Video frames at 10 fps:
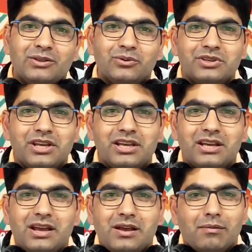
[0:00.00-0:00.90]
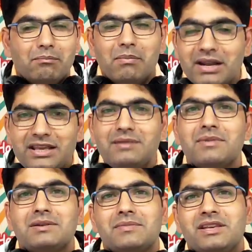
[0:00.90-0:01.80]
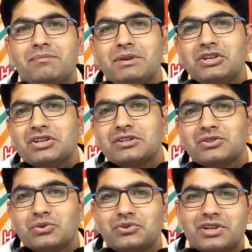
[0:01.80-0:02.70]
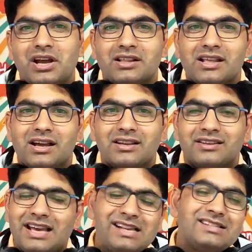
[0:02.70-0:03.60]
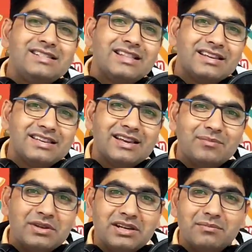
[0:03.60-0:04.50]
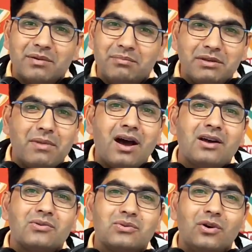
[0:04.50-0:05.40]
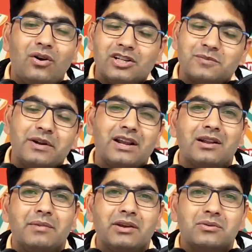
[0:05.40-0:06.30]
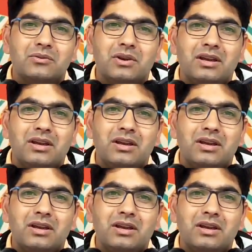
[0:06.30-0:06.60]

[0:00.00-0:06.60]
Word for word: तो ये मन ही मन में ये पेशेंट सोच रहा था क्या ज़िंदगी है मेरी मैं बीमार हूँ हॉस्पिटल में हूँ